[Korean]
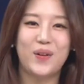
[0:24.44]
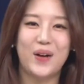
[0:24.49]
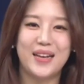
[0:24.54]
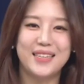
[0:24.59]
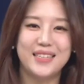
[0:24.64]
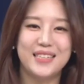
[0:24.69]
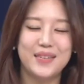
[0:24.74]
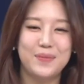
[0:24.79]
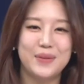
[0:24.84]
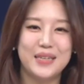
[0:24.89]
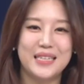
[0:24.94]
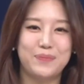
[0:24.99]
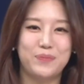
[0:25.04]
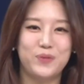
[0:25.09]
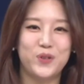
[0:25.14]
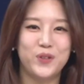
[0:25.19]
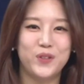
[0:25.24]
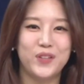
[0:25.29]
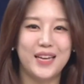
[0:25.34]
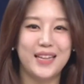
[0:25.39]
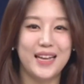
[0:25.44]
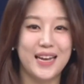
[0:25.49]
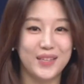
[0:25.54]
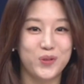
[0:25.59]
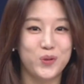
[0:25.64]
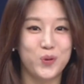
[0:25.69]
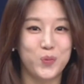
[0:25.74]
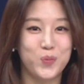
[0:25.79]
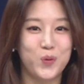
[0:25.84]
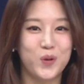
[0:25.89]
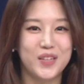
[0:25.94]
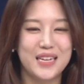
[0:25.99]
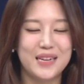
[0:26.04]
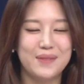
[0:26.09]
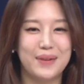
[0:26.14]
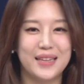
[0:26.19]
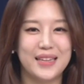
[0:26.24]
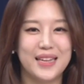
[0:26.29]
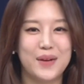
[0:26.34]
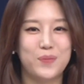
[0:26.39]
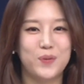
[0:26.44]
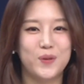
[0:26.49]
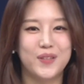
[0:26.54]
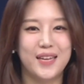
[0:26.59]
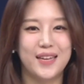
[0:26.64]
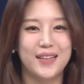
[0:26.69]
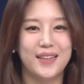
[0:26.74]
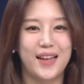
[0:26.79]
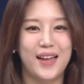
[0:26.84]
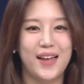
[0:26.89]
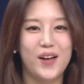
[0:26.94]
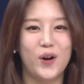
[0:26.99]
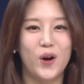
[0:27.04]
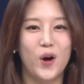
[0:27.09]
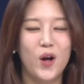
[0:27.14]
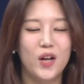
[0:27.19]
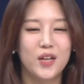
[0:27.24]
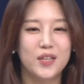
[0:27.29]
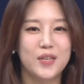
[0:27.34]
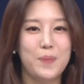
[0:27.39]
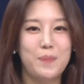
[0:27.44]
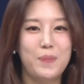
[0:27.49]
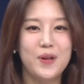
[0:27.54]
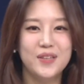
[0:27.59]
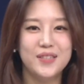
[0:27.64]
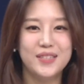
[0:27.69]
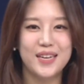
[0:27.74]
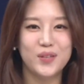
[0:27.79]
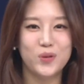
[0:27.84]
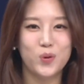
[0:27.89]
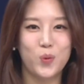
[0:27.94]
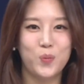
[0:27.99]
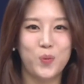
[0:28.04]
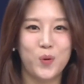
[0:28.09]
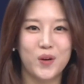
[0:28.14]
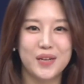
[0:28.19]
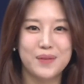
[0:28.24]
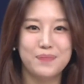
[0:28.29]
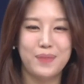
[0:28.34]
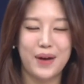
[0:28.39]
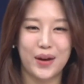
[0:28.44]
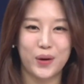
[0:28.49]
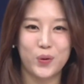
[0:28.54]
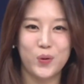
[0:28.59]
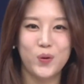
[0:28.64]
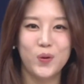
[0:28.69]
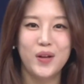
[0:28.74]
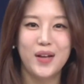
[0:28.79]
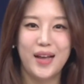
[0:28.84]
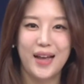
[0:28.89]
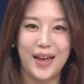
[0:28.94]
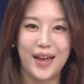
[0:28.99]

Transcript: 관심이 집중된 핫 종목들 만나볼 텐데요. 첫 번째 종목은 바로